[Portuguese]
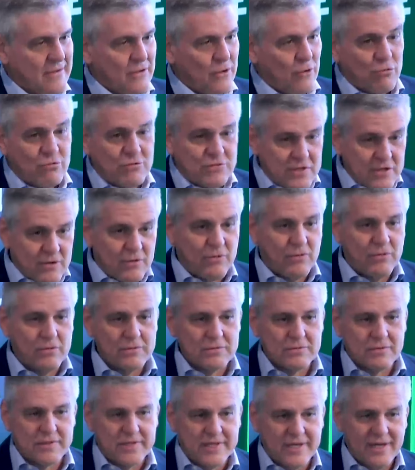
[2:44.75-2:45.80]
O
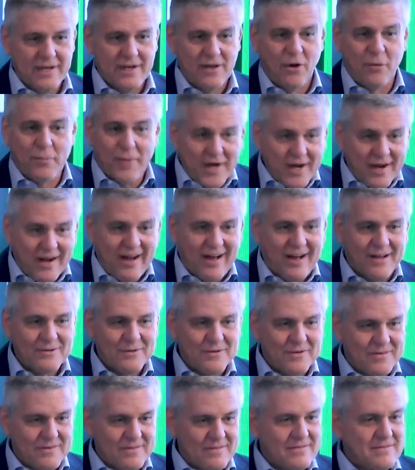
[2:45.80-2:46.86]
segundo dele é o
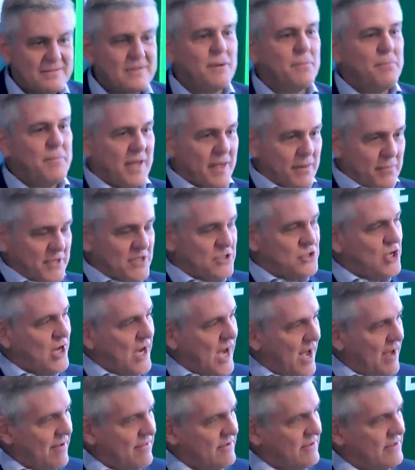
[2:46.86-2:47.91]
mercado, também
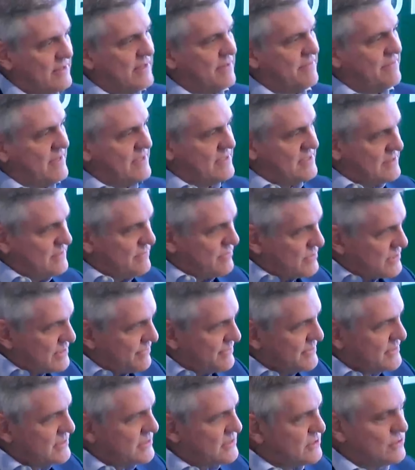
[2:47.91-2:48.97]
mitigável, através de você
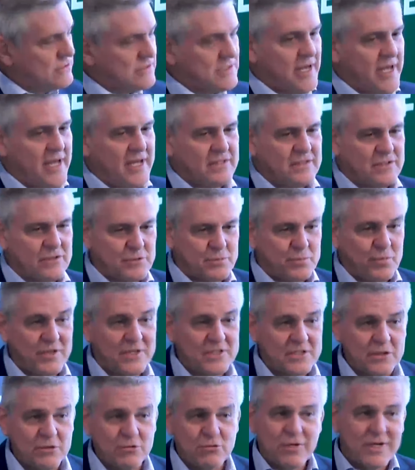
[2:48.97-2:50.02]
fazer seus redes, suas
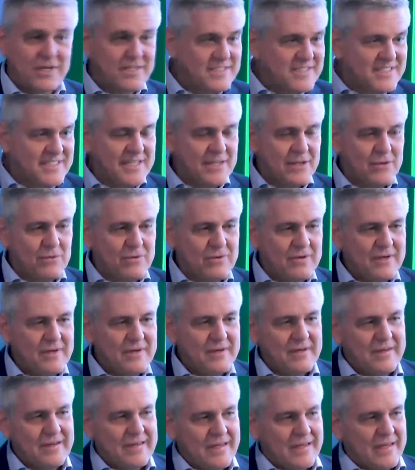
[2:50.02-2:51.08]
políticas. E o terceiro,
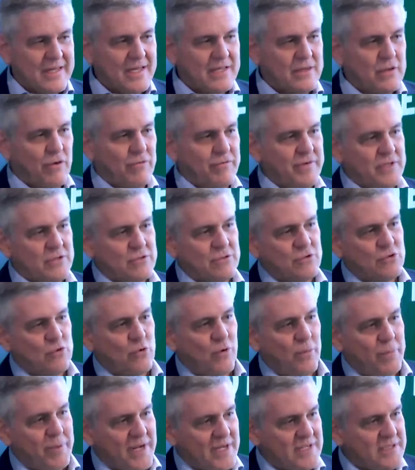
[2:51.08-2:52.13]
que é talvez onde o
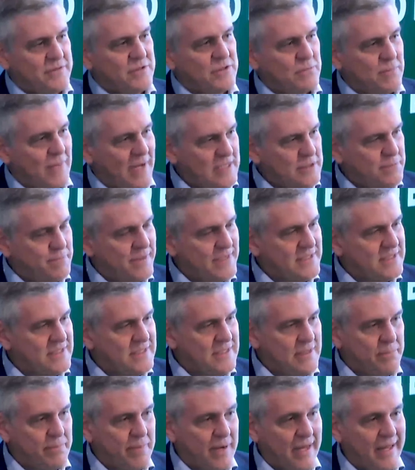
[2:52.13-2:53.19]
cooperativismo mais
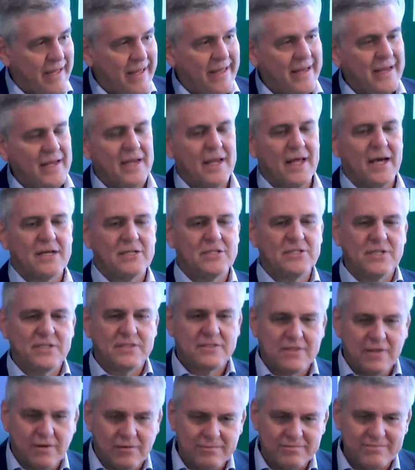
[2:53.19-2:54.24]
participa, é na
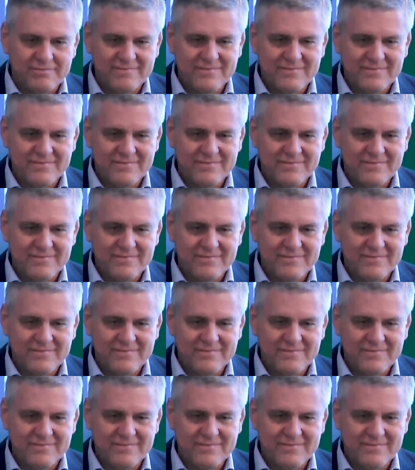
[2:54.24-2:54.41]
gestão.